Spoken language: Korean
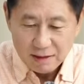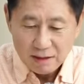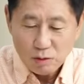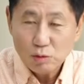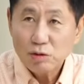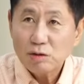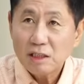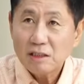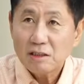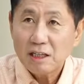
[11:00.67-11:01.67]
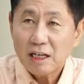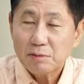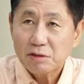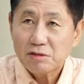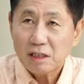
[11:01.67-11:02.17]
공소제기 전에
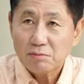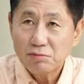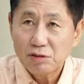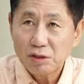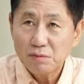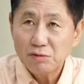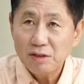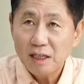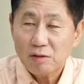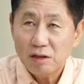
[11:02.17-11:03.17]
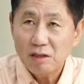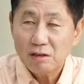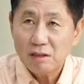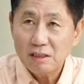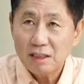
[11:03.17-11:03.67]
압수수색, 무소불위의
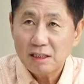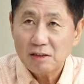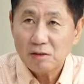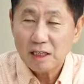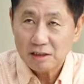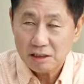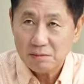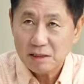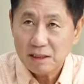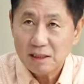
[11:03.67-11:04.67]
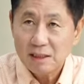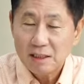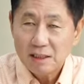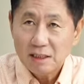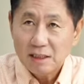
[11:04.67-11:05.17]
권력을 이때도 가졌습니다.
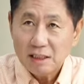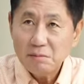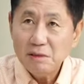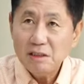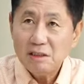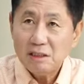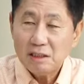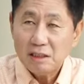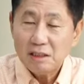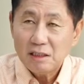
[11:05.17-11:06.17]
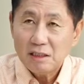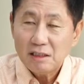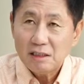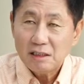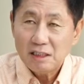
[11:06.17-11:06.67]
식민지
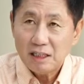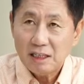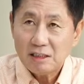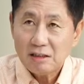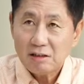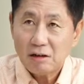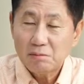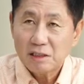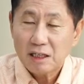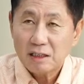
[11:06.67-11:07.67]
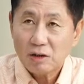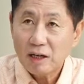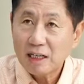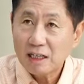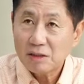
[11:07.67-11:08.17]
치하에서의 검찰
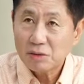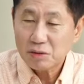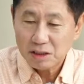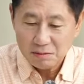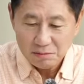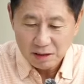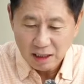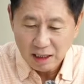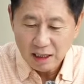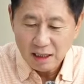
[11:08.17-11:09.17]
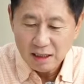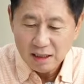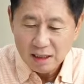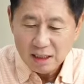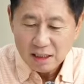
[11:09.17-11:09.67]
더했겠죠, 지금보다.
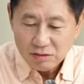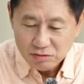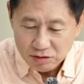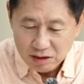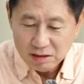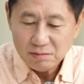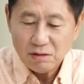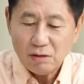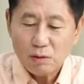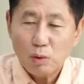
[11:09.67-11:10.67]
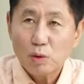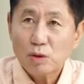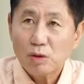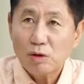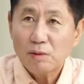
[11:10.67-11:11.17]
구인, 뭐
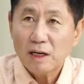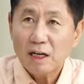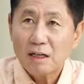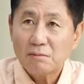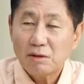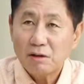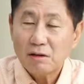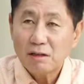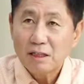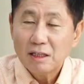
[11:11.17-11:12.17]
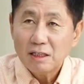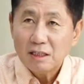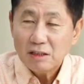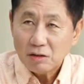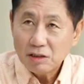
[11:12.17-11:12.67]
고소고발, 뭐
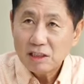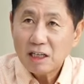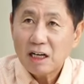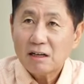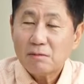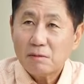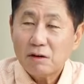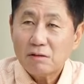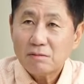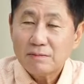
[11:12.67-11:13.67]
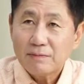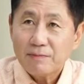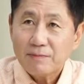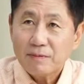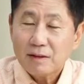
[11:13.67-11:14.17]
연장, 뭐
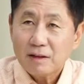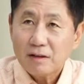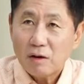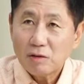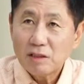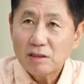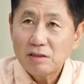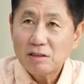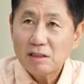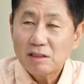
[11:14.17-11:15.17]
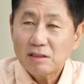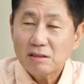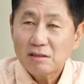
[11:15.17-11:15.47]
언제든지